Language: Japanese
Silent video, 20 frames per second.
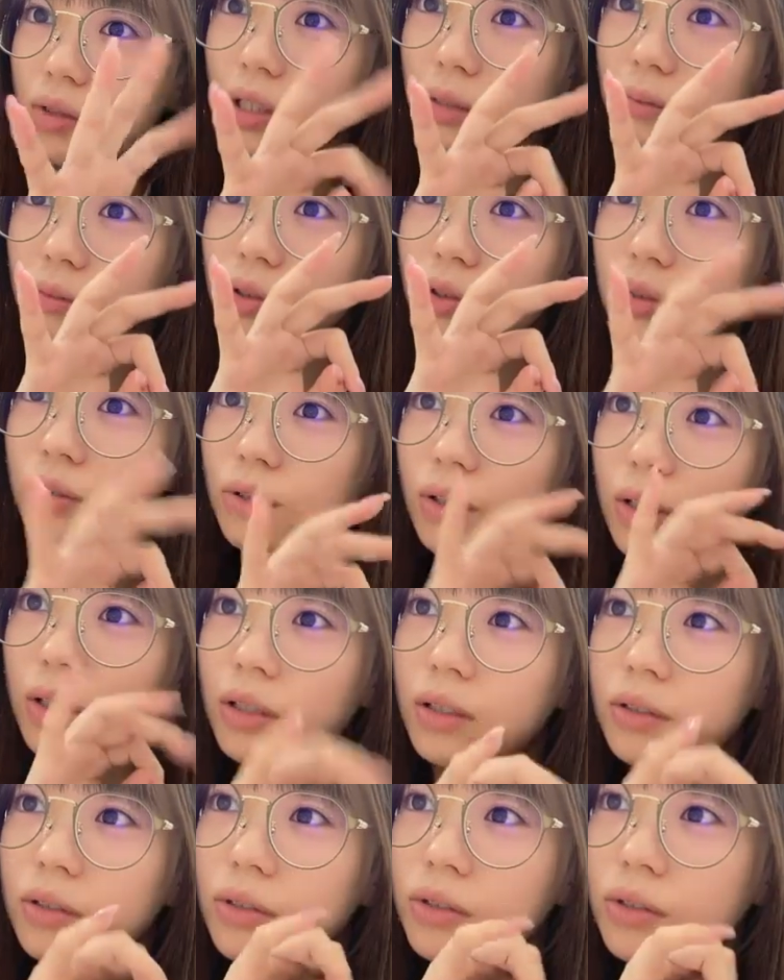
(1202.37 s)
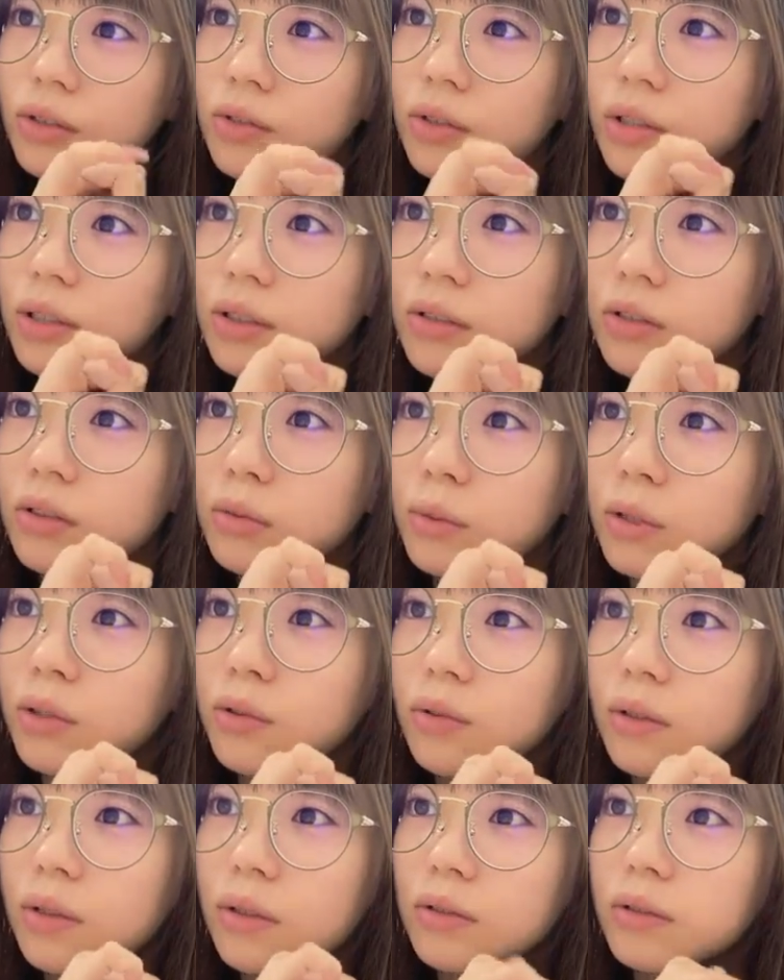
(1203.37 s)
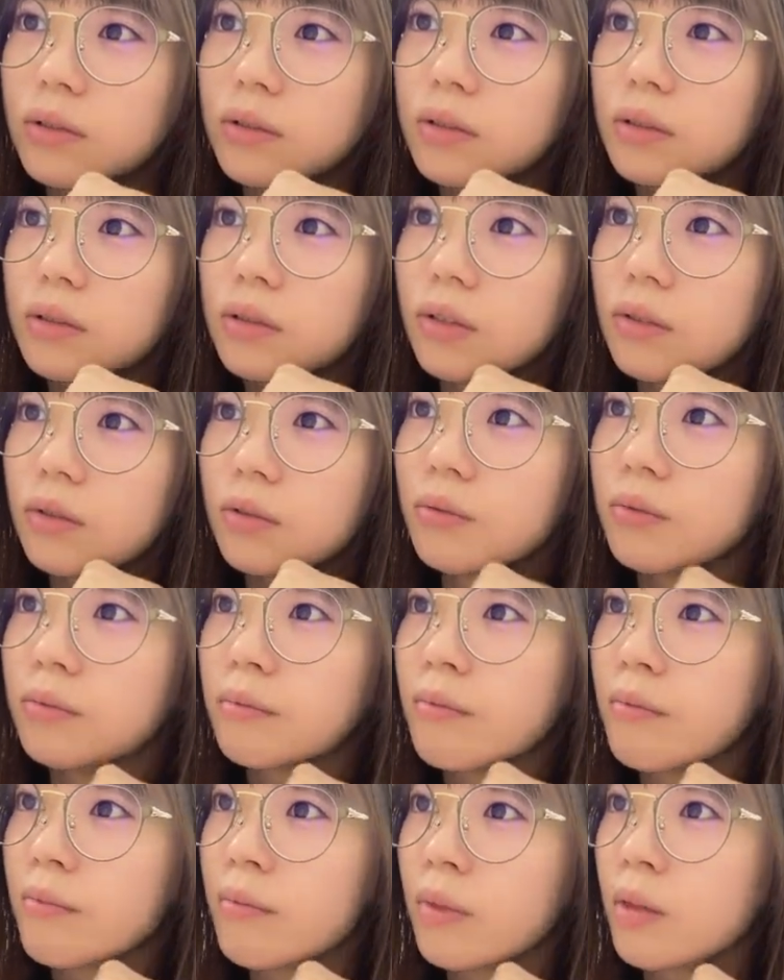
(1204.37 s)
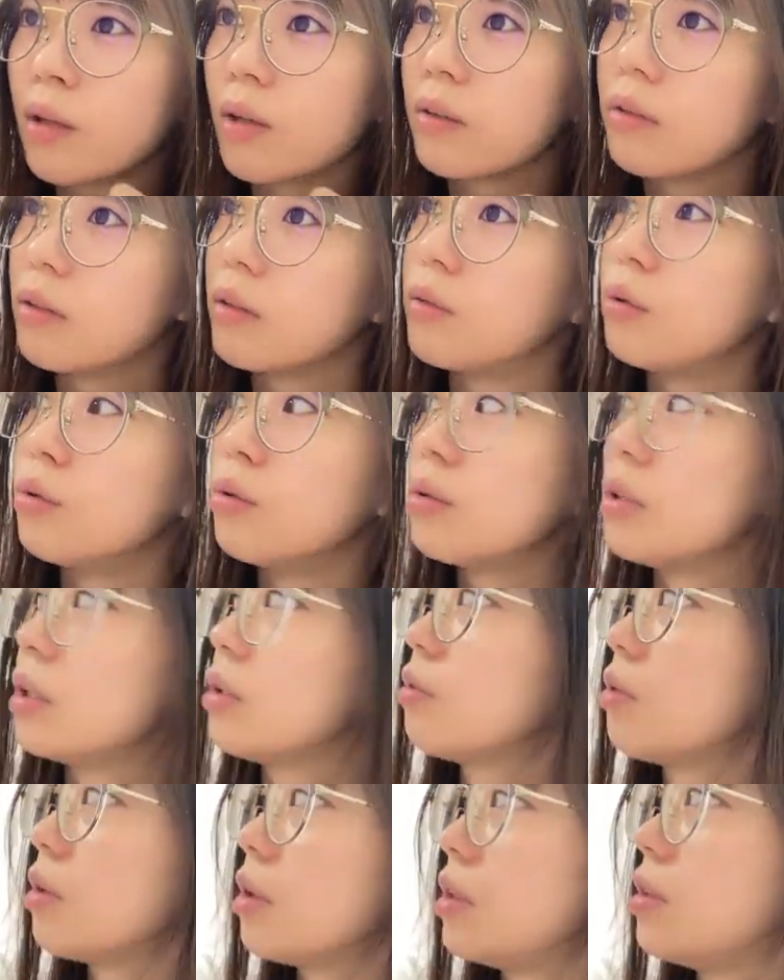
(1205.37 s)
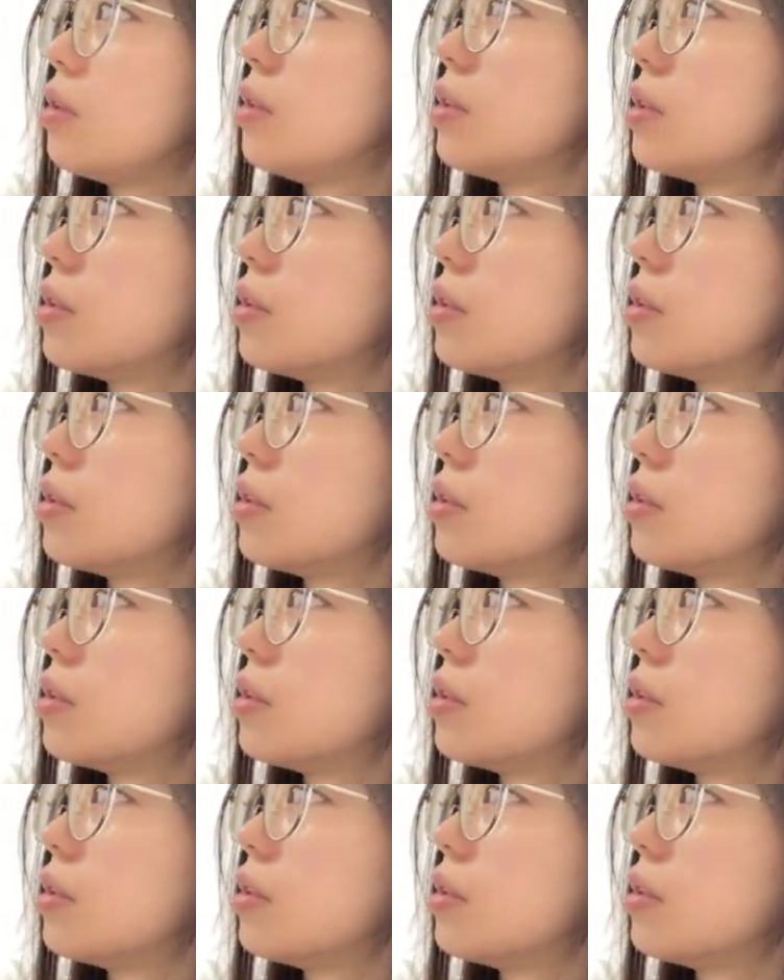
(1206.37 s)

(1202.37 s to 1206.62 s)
キムチとか入れる腸活そばとかあるんですけどあとあのオクラとか入れるや